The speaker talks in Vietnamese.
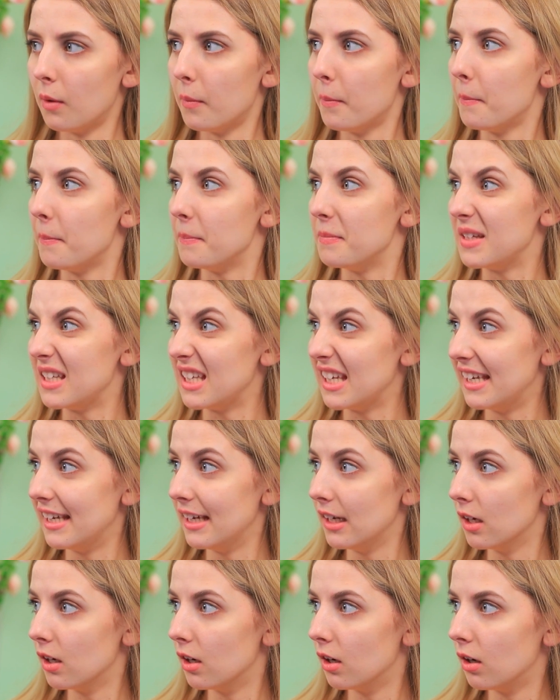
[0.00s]
Ôi chúa
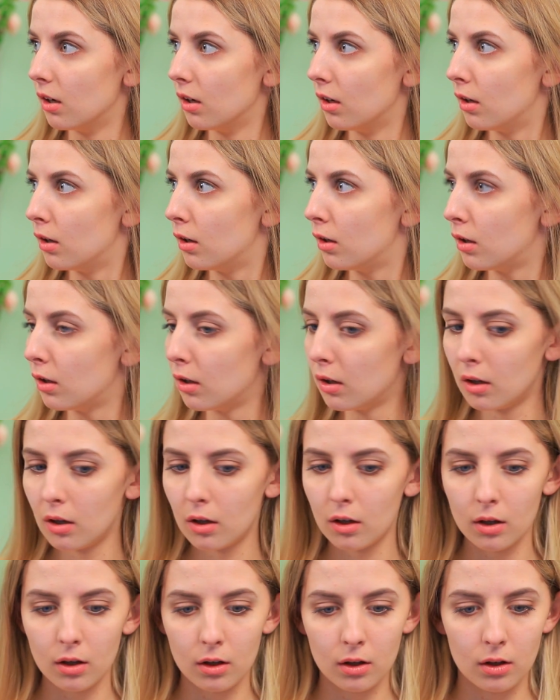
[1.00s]
ơi cho em à
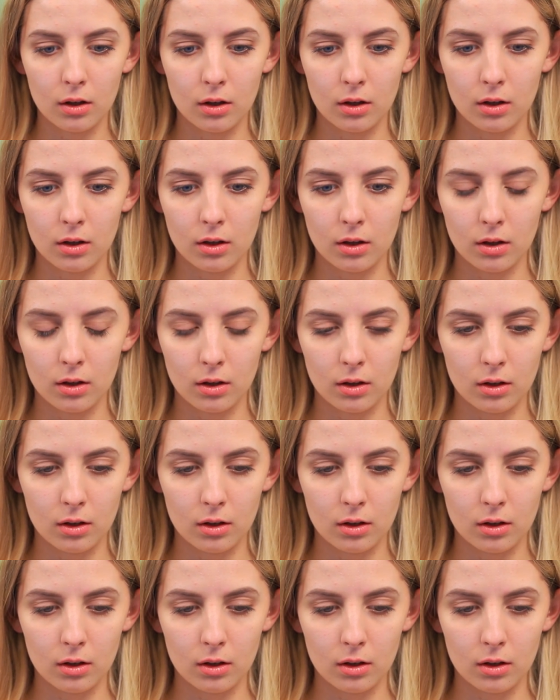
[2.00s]
Đây là